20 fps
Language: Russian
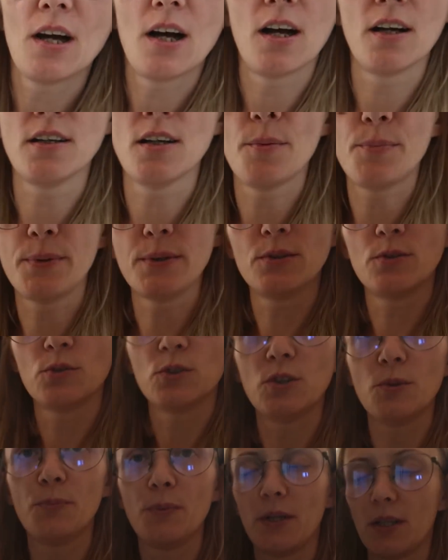а я пойду
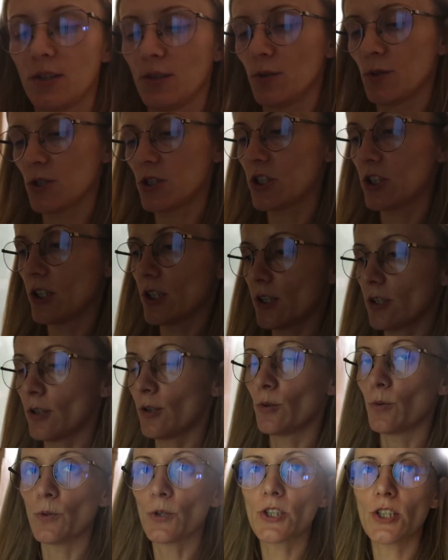теперь тоже
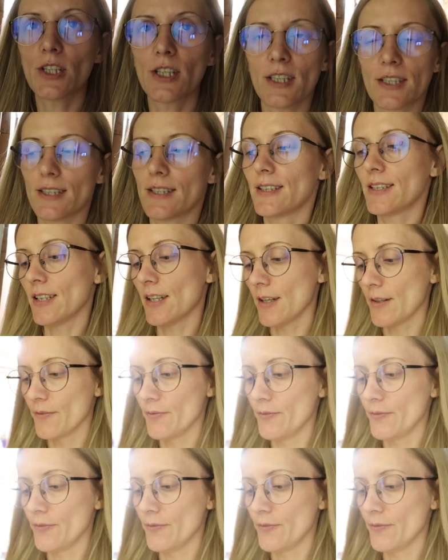кушать